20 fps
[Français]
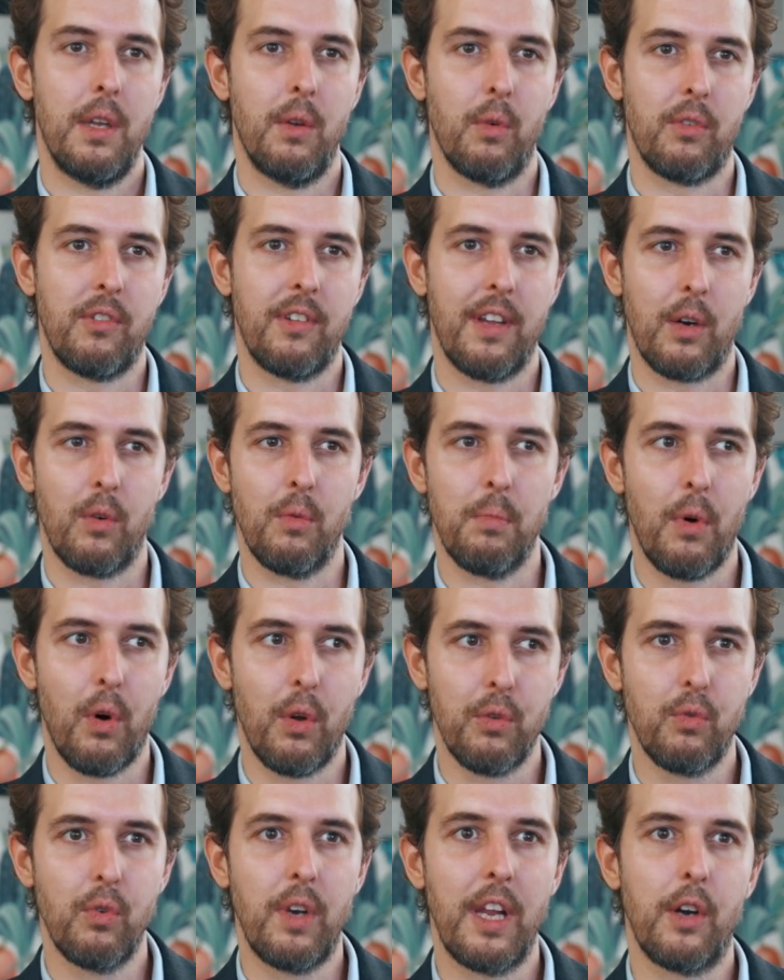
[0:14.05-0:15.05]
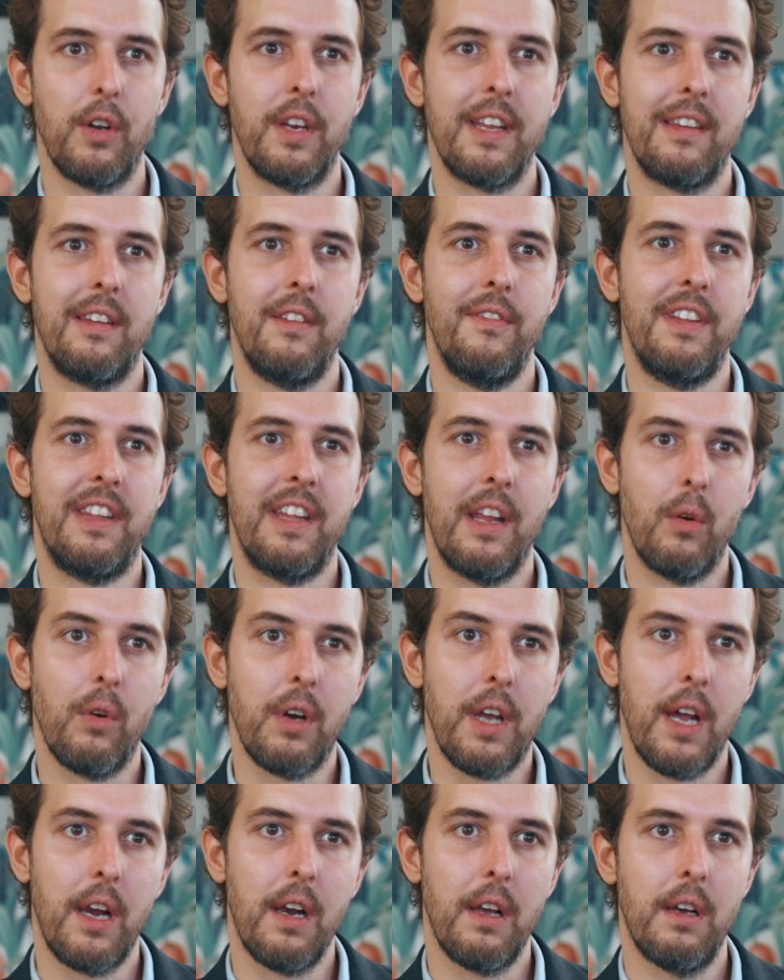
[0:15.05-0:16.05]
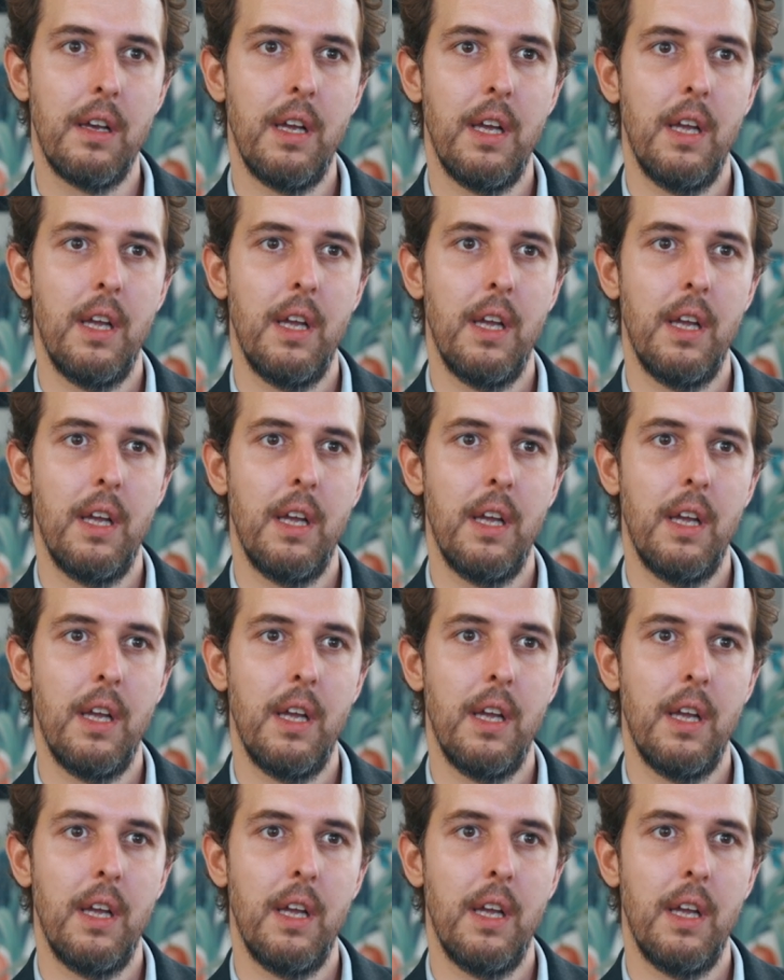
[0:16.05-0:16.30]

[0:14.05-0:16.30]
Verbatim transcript: Donc ça comprend toute la connectivité locale,